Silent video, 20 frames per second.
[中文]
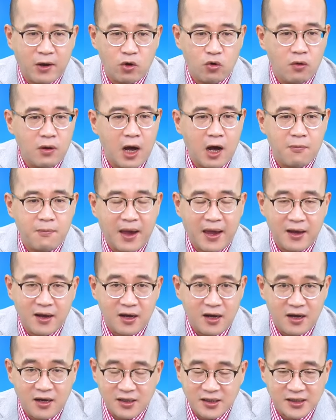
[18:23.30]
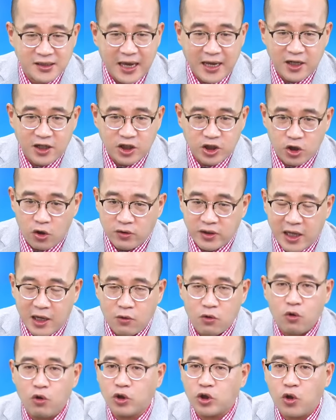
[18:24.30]
月5号买
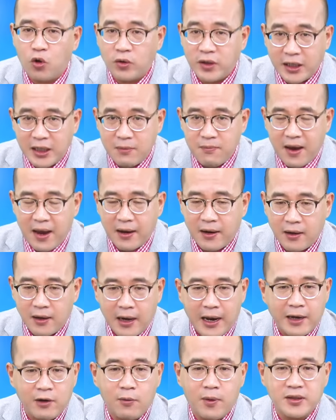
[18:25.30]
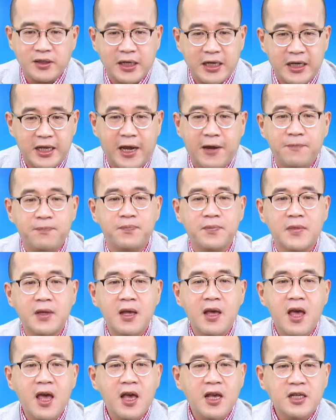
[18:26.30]
239.5，通通跌停板。来，投票这一天。
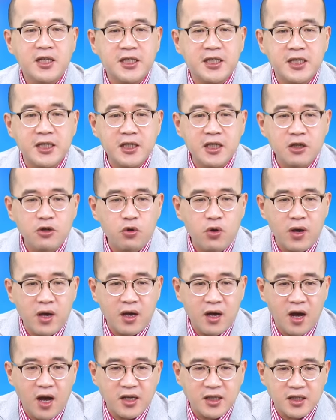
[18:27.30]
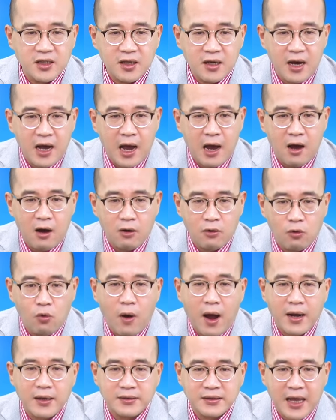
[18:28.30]
10月22号，
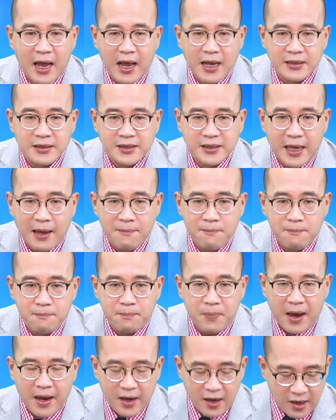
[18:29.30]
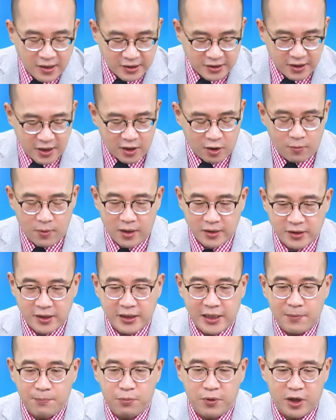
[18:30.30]
广达322，同不？这一
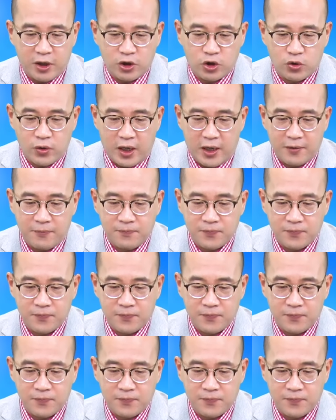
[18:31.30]
天不能追，